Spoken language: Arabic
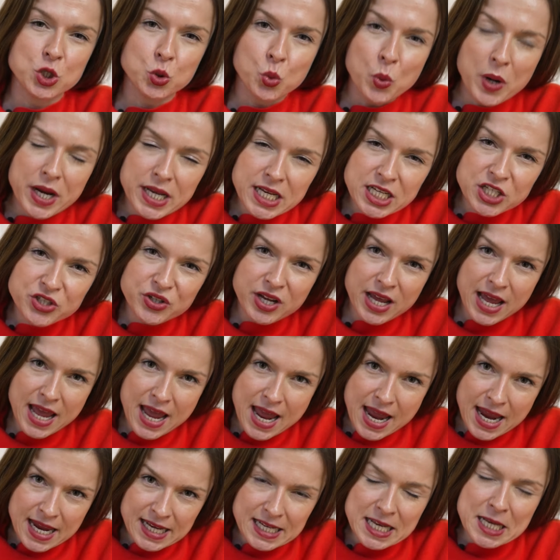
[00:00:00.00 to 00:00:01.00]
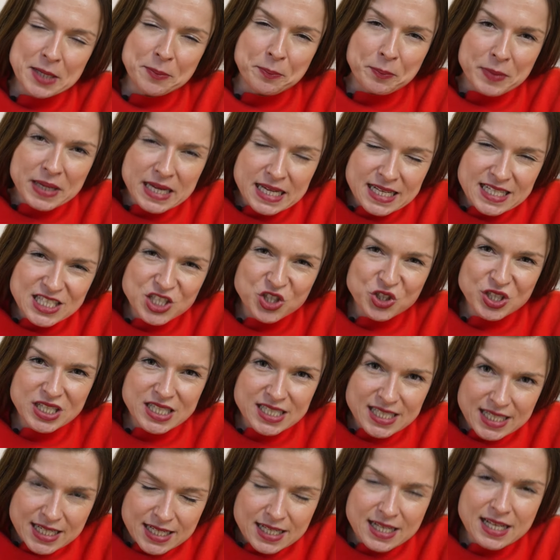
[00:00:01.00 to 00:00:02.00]
إلى عشرين دقيقة فهذا
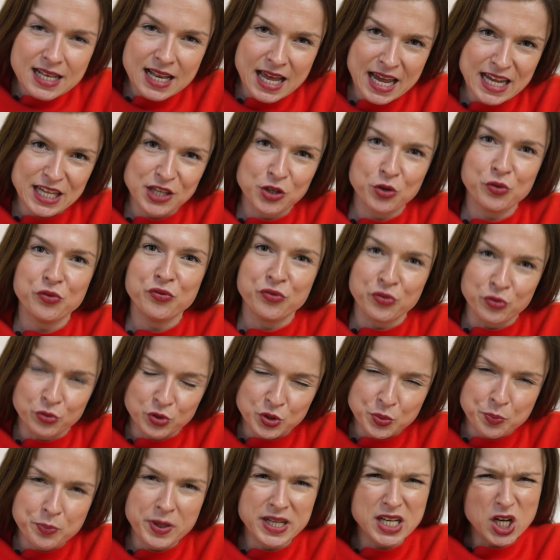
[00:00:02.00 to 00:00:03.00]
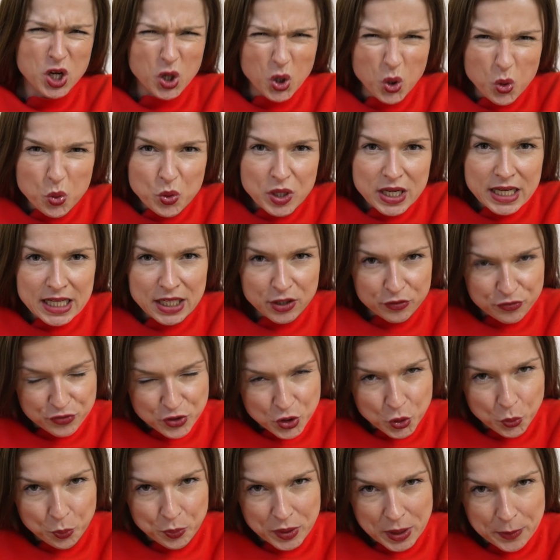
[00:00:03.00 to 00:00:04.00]
يعني أننا لم نحب الطعام
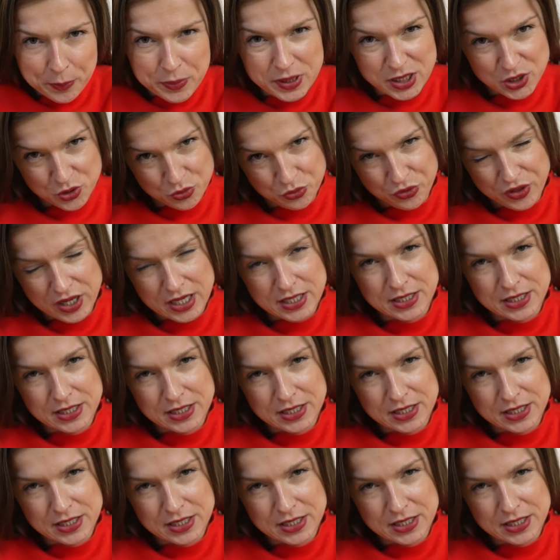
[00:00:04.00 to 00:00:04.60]
لكن قليلون فقط